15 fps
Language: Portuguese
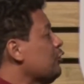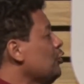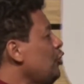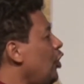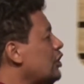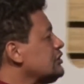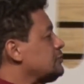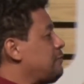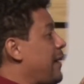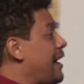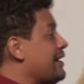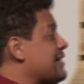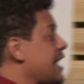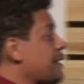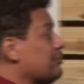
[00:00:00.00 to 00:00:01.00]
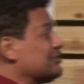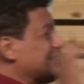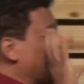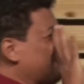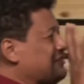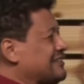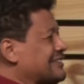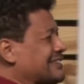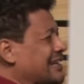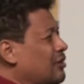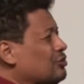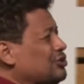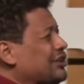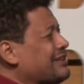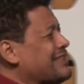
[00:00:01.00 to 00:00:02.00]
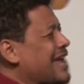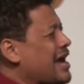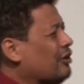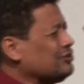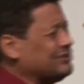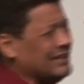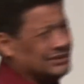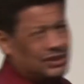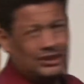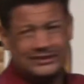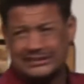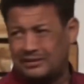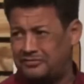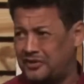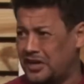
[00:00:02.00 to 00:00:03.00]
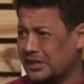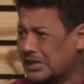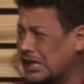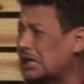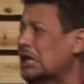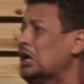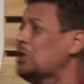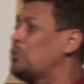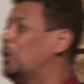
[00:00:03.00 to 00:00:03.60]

quando nós perdemos a visão de Deus na nossa vida,